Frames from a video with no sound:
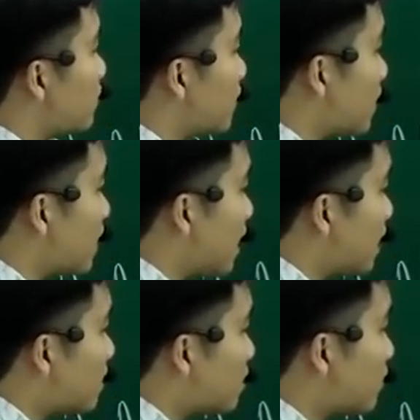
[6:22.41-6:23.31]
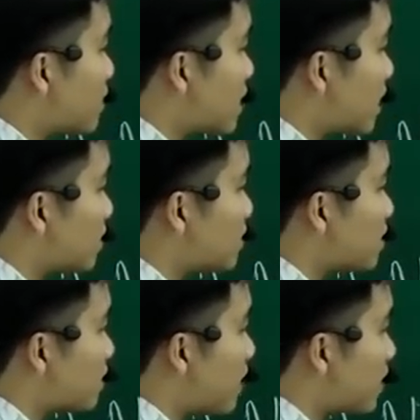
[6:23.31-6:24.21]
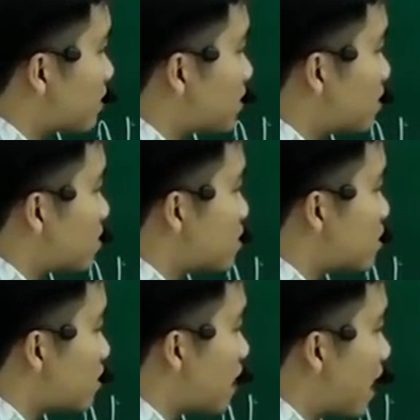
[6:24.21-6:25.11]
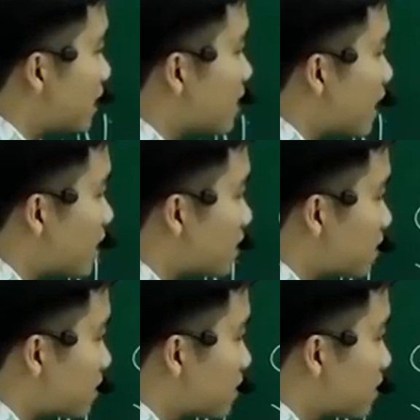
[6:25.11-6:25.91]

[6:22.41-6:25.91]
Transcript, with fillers: Vậy là x nó phải chạy từ gì các bạn? Trừ 2 đến 2.